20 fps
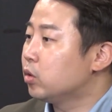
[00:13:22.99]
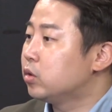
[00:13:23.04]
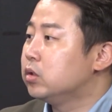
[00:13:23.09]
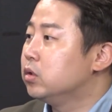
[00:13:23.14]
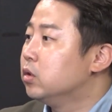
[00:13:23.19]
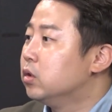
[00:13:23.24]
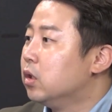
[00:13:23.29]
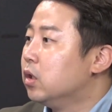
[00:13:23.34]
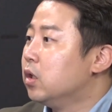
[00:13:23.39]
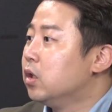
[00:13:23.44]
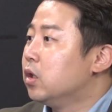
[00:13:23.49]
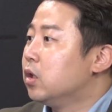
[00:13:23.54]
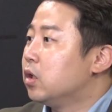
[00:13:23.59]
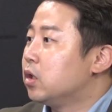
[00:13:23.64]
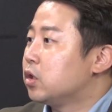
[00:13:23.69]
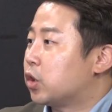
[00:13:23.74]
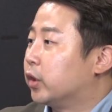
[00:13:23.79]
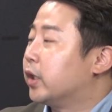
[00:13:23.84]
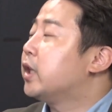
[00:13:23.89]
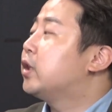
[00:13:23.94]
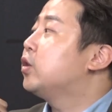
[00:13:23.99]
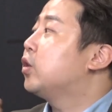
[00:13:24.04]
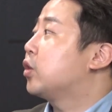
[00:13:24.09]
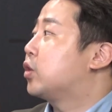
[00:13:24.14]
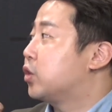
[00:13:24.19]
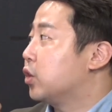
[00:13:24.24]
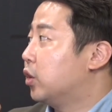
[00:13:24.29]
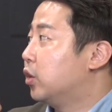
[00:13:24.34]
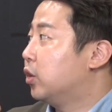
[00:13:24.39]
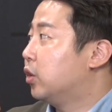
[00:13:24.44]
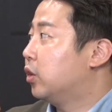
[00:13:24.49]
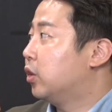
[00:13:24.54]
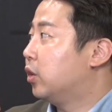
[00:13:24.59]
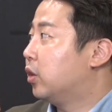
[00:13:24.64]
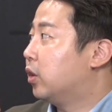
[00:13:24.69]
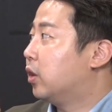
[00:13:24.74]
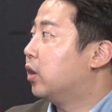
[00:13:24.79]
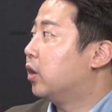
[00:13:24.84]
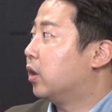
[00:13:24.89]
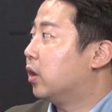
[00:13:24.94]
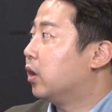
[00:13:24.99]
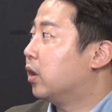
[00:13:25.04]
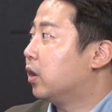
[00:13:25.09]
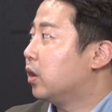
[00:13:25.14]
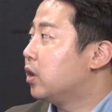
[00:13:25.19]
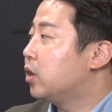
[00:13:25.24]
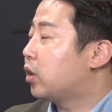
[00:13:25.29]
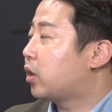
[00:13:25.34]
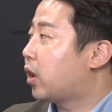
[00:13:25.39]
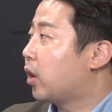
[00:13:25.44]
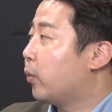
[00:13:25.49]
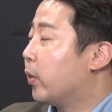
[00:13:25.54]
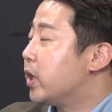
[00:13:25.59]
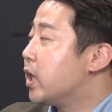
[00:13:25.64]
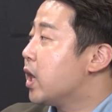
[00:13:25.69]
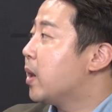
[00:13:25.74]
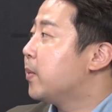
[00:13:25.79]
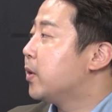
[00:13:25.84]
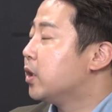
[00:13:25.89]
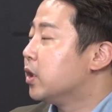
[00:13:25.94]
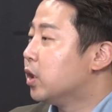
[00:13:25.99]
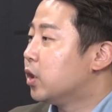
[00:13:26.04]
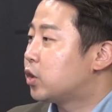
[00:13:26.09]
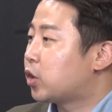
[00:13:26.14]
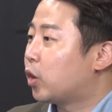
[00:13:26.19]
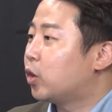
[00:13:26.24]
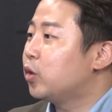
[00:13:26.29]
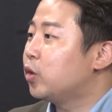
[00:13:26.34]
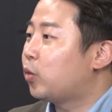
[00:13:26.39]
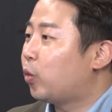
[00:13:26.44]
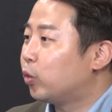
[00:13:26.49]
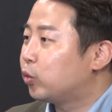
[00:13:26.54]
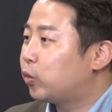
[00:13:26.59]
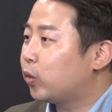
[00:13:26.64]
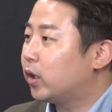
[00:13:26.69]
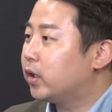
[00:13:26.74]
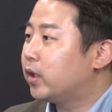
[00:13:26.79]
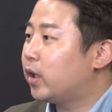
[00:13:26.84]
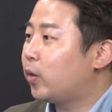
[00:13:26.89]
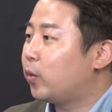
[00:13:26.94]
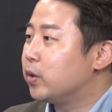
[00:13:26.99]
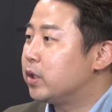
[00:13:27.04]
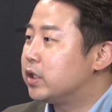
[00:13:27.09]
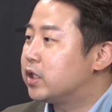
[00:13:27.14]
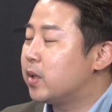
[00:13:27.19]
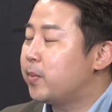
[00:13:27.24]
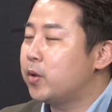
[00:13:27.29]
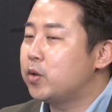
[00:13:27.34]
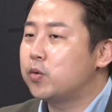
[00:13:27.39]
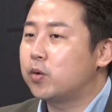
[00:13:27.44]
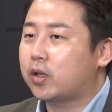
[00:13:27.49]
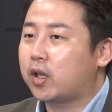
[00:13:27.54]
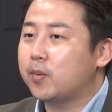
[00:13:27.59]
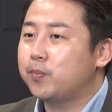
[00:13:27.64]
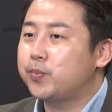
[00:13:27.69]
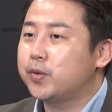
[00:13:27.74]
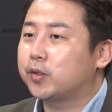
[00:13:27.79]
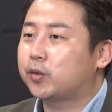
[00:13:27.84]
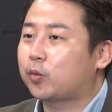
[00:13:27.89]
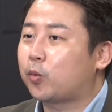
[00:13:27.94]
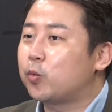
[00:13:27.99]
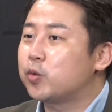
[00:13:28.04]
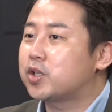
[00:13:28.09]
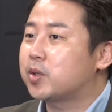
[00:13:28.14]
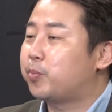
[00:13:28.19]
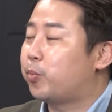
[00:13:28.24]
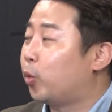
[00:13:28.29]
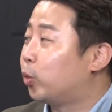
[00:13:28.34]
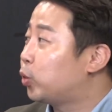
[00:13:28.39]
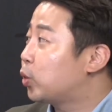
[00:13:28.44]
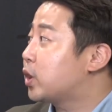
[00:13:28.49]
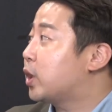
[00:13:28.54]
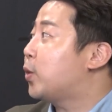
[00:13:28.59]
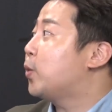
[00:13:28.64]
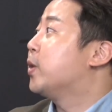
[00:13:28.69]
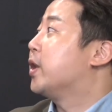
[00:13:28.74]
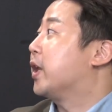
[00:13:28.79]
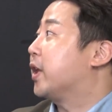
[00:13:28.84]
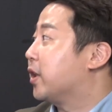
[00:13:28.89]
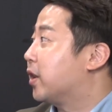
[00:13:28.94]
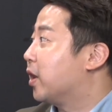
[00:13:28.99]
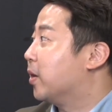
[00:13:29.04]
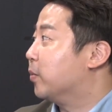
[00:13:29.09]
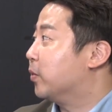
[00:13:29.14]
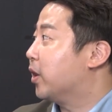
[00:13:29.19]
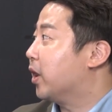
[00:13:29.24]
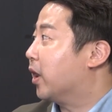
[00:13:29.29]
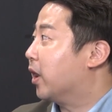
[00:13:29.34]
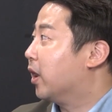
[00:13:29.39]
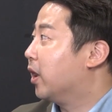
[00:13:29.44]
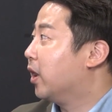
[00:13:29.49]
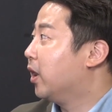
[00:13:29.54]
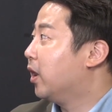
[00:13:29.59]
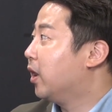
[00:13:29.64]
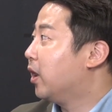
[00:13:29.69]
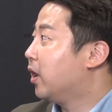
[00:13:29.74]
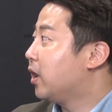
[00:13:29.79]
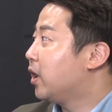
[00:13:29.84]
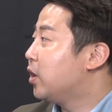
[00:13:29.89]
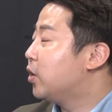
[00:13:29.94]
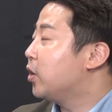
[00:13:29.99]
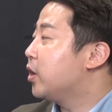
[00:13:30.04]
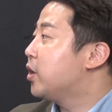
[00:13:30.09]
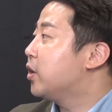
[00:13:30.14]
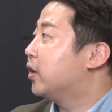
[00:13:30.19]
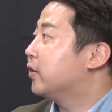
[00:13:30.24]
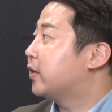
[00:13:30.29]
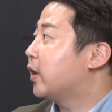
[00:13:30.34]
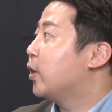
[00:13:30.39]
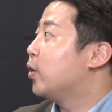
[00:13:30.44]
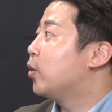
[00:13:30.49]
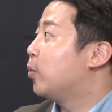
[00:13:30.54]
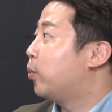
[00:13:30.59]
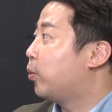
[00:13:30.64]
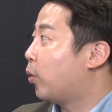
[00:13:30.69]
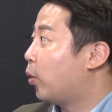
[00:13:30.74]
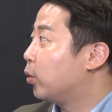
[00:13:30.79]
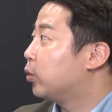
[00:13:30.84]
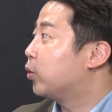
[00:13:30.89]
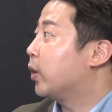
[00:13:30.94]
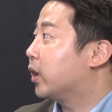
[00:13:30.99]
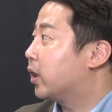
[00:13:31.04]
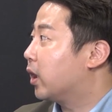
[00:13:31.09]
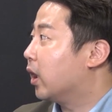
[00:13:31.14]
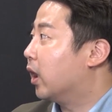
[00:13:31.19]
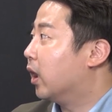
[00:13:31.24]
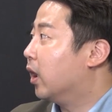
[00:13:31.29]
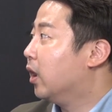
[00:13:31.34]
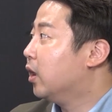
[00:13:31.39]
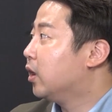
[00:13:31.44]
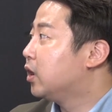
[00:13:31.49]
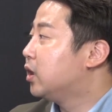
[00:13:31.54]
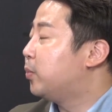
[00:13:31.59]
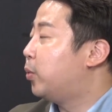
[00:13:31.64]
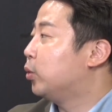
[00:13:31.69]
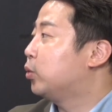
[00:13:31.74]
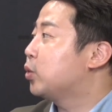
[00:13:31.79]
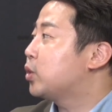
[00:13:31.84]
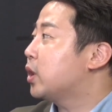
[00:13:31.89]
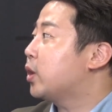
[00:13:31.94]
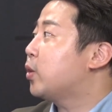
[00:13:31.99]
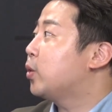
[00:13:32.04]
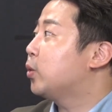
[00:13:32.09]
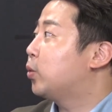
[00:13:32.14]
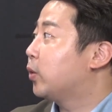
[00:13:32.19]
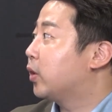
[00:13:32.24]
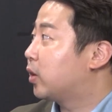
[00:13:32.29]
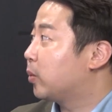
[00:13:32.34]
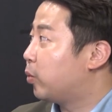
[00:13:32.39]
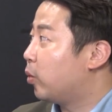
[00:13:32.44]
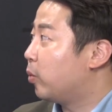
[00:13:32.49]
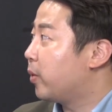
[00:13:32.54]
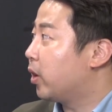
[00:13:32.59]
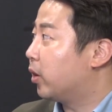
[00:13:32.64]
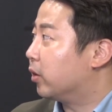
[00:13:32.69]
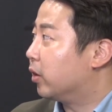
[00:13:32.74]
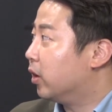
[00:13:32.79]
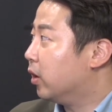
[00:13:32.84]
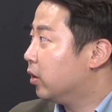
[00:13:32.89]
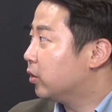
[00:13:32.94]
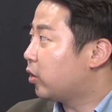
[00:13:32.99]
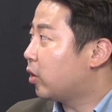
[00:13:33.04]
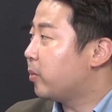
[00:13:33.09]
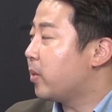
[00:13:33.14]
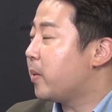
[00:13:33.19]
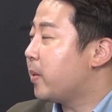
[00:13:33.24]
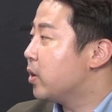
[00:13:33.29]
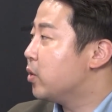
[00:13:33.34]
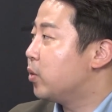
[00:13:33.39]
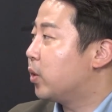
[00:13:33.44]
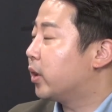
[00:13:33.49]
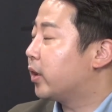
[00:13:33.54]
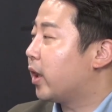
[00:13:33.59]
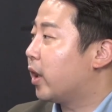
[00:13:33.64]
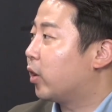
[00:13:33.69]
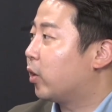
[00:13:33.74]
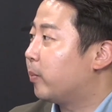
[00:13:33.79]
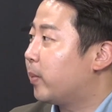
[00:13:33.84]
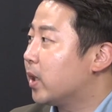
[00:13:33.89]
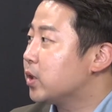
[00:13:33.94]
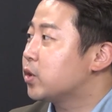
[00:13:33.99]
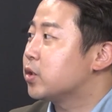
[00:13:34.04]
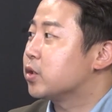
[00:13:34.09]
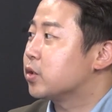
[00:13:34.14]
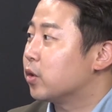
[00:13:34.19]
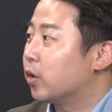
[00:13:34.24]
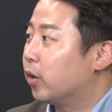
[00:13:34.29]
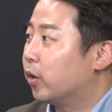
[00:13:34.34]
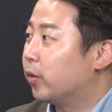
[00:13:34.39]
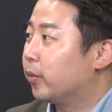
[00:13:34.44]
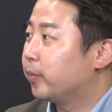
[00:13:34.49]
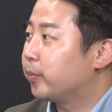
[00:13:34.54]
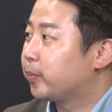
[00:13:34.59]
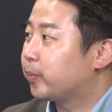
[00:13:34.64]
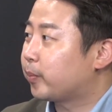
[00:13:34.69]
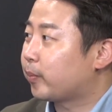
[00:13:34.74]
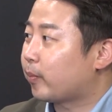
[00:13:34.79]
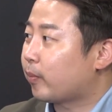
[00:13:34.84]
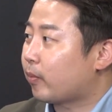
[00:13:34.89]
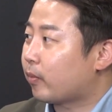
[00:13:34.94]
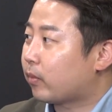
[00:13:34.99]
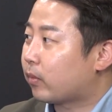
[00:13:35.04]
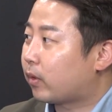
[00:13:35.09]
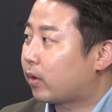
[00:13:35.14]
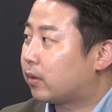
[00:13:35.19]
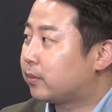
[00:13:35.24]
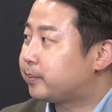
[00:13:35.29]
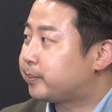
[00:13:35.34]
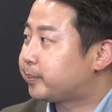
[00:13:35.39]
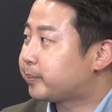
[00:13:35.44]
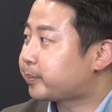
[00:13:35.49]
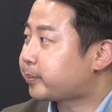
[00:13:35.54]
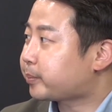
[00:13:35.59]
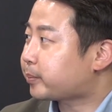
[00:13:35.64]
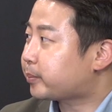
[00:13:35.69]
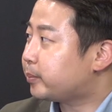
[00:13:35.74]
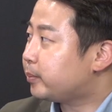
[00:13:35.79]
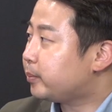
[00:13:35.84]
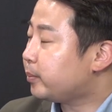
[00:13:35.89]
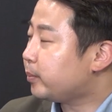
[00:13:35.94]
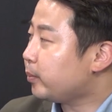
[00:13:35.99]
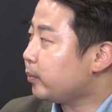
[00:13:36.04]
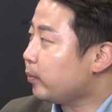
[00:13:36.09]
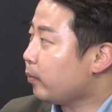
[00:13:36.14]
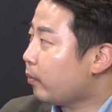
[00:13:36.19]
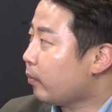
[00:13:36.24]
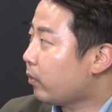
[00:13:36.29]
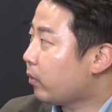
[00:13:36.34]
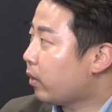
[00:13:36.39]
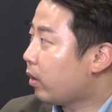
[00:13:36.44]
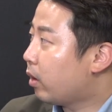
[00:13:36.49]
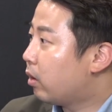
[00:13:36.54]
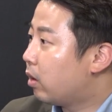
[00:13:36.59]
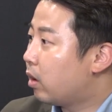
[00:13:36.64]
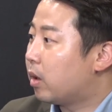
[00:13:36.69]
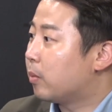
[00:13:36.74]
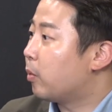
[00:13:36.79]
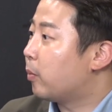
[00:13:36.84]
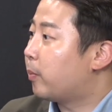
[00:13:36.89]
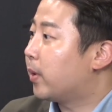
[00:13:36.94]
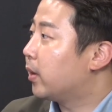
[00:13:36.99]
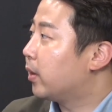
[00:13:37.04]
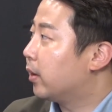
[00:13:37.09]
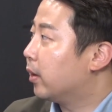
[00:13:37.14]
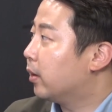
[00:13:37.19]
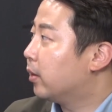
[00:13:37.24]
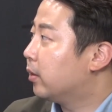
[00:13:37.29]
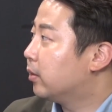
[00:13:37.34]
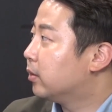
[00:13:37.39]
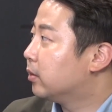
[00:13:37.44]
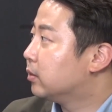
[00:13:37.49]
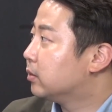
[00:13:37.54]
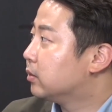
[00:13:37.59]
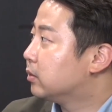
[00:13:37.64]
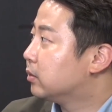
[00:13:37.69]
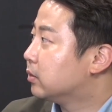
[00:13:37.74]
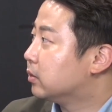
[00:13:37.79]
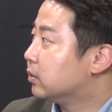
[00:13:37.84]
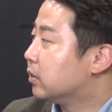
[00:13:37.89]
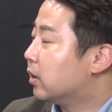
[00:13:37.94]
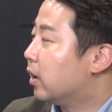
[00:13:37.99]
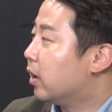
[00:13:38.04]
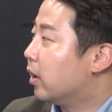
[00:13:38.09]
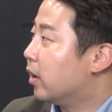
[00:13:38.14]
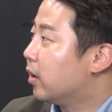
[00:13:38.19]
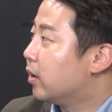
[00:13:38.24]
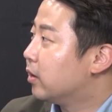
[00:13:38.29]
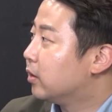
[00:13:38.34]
그 전에 들었죠. 아. 네, 이렇게 왜냐하면 저를 고소한다고 이재명 의원 캠프에서 공식 보도자료를 냈기 때문에 이러이러한 사유로 고소했다. 그 보도자료를 통해서 보면 성매매 의혹에 대한 건 빠져 있어요. 아니 고소를 당했는데 지금 고소장도 못 봤어요? 아니 못 봤는데요. 네.